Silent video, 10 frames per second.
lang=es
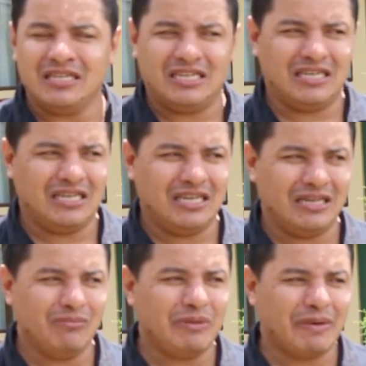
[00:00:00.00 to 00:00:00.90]
Y
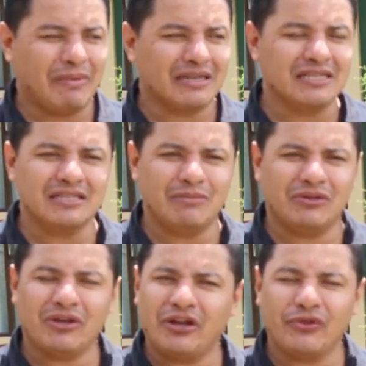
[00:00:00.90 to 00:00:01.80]
mi primer
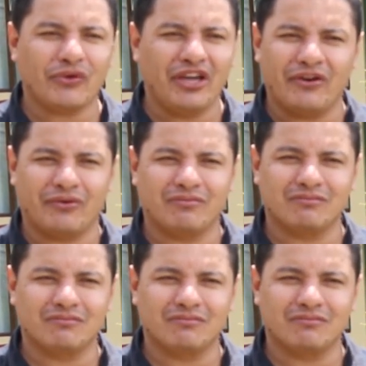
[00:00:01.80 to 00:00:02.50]
sentimiento es que yo no quiero